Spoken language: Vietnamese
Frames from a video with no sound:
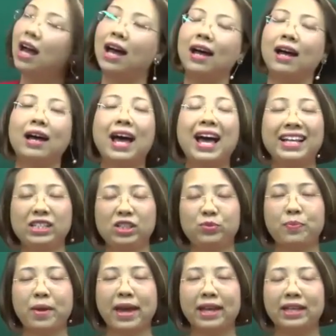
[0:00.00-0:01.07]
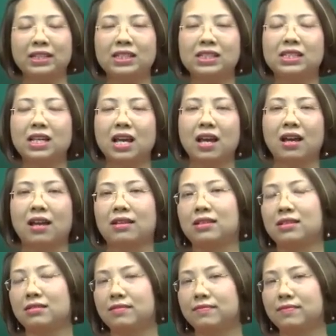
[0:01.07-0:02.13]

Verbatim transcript: uh, I spend uh,